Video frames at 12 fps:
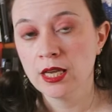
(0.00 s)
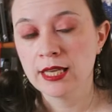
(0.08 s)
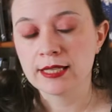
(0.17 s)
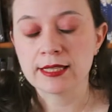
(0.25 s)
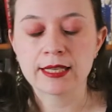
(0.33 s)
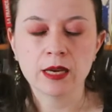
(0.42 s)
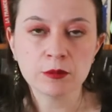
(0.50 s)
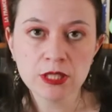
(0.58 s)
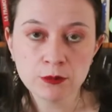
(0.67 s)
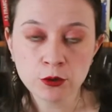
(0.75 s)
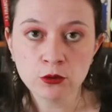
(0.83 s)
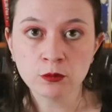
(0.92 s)
c'est un
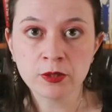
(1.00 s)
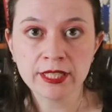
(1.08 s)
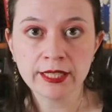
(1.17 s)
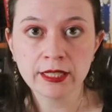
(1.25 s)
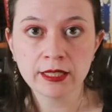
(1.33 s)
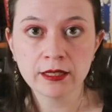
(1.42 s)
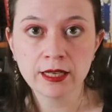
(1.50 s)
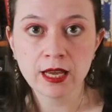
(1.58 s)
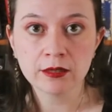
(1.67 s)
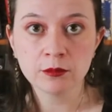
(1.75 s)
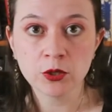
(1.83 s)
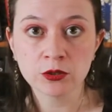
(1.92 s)
petit peu compliqué de
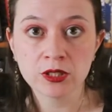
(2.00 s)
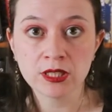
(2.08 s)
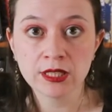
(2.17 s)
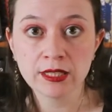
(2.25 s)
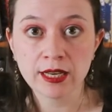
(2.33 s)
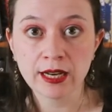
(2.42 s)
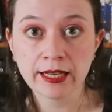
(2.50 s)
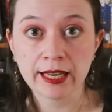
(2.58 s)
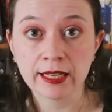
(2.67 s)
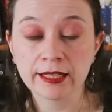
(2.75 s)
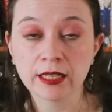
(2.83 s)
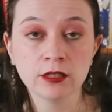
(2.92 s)
la demander à
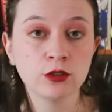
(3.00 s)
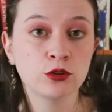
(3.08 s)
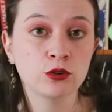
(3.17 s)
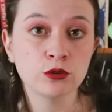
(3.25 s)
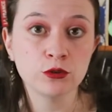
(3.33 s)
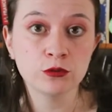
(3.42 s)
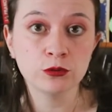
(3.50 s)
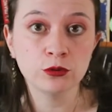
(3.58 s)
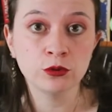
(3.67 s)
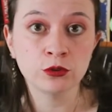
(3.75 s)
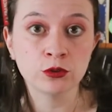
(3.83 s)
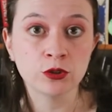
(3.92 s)
quelqu'un que vous
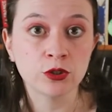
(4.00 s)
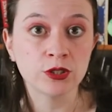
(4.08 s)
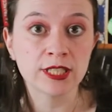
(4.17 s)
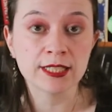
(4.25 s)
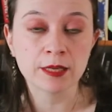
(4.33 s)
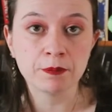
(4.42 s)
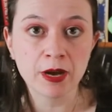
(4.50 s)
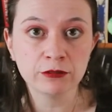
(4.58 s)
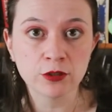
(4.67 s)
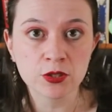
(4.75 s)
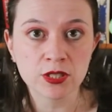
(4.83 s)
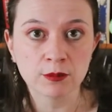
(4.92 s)
ne connaissez pas
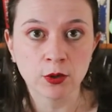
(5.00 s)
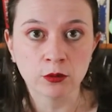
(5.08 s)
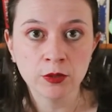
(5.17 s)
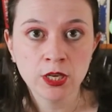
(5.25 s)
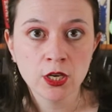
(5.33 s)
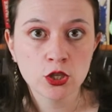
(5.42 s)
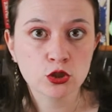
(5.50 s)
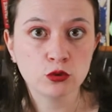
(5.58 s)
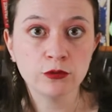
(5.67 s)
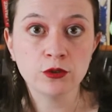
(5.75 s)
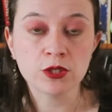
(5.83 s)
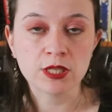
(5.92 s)
forcément. Je
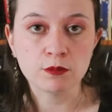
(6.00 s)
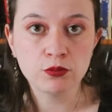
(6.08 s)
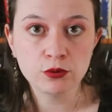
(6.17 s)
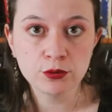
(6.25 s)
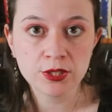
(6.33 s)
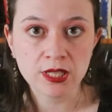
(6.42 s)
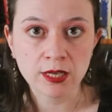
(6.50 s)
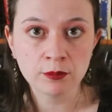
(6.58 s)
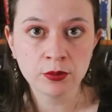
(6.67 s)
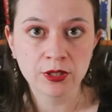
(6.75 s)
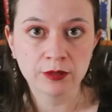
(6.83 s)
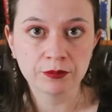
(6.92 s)
trouve que c'est plus
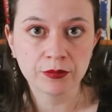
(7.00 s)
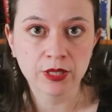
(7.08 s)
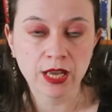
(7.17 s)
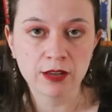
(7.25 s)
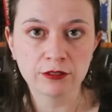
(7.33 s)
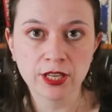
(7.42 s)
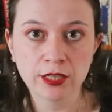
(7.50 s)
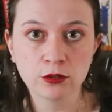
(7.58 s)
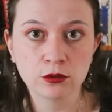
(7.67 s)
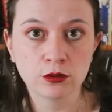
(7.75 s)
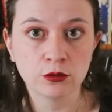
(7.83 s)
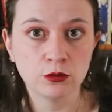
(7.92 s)
simple
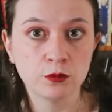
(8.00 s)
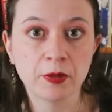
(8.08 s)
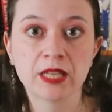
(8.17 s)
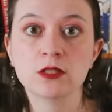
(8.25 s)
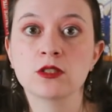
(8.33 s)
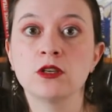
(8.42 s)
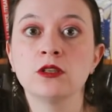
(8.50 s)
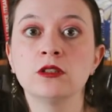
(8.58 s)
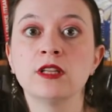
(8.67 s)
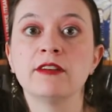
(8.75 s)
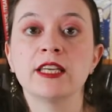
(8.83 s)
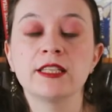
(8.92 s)
avec une
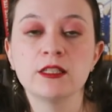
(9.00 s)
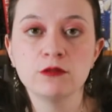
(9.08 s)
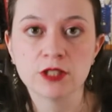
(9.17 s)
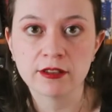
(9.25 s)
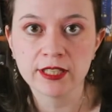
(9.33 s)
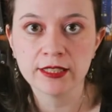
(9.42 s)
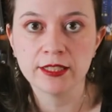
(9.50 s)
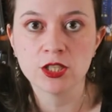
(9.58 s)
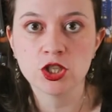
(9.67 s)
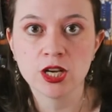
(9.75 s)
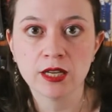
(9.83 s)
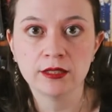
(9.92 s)
personne avec qui vous avez
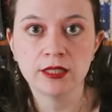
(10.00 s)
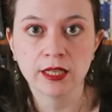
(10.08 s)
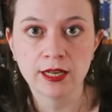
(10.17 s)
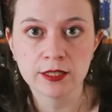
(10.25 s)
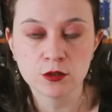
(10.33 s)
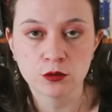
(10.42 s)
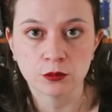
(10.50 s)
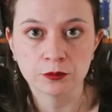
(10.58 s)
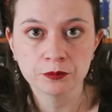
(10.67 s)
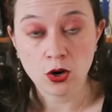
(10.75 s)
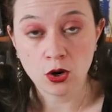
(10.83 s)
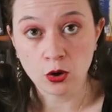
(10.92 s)
déjà des relations.
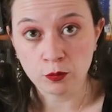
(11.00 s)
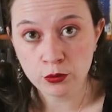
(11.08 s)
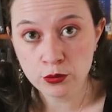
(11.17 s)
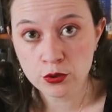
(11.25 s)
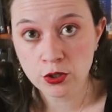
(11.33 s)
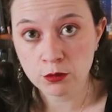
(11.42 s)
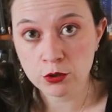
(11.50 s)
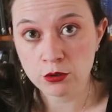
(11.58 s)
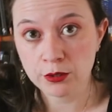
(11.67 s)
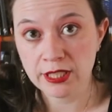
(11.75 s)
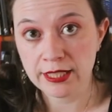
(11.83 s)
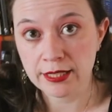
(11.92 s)
En plus, comme je
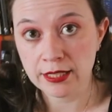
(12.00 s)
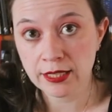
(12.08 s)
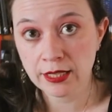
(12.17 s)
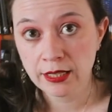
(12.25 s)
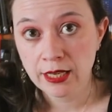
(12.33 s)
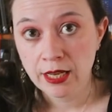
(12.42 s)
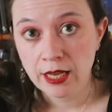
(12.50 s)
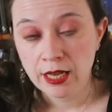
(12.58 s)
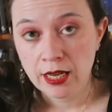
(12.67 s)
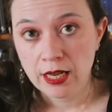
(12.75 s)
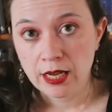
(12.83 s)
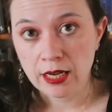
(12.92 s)
le disais,
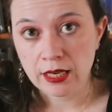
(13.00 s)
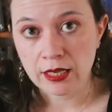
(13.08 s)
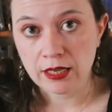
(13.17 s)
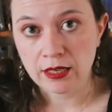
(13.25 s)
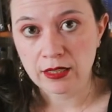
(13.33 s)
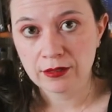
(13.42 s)
euh,